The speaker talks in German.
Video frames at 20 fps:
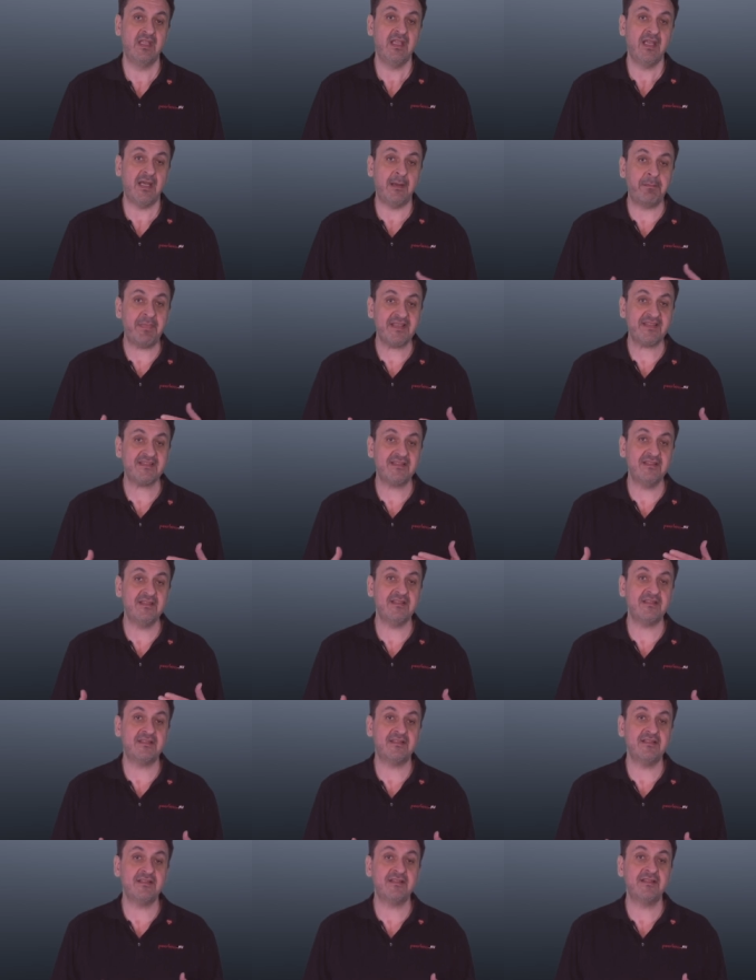Am besten
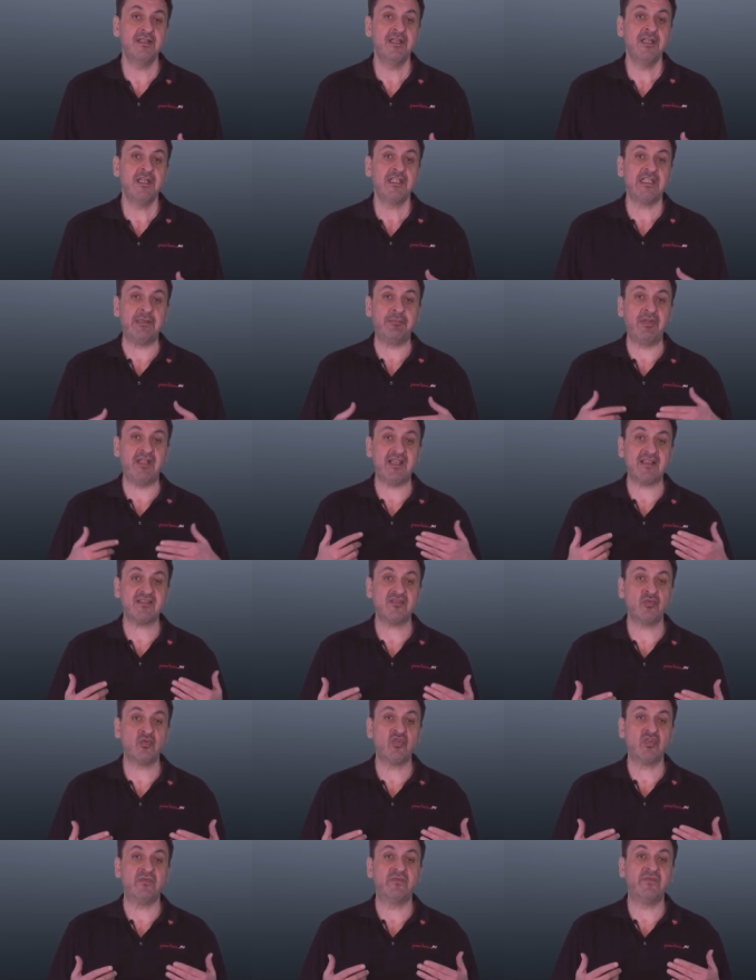ist es, die
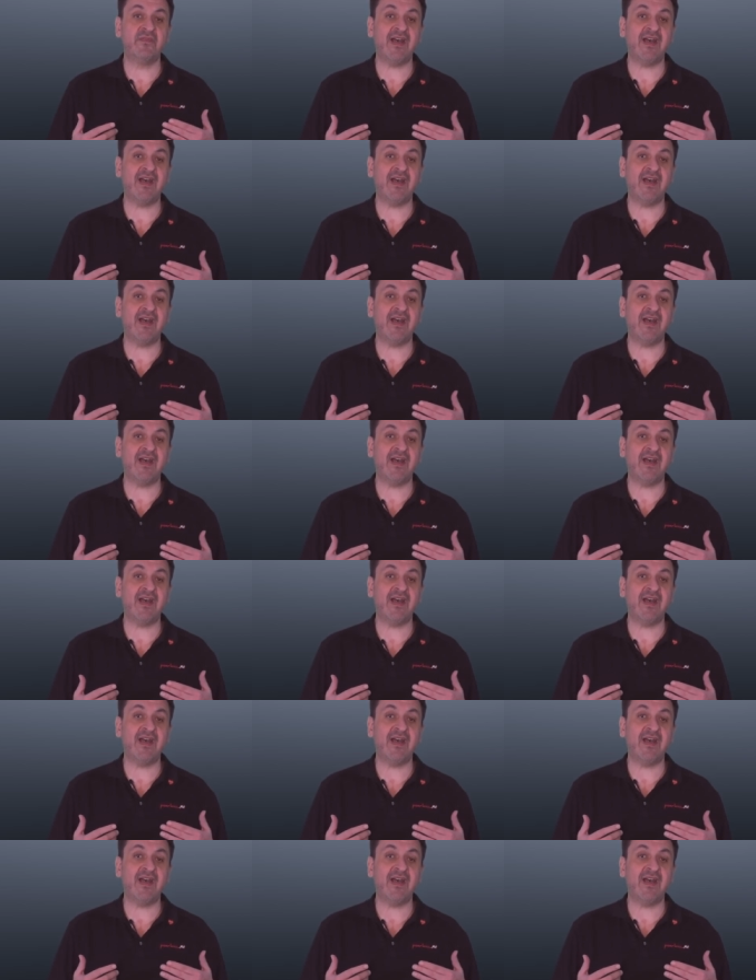Belastung so